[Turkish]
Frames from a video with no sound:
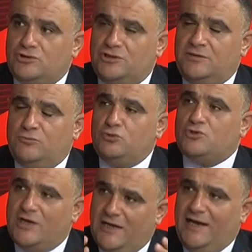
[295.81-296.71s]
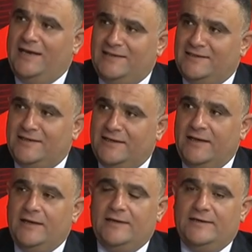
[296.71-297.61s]
e, Musa Aydın'ın
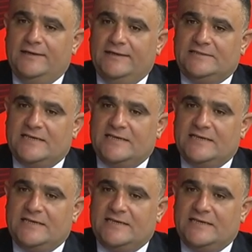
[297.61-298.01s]
e,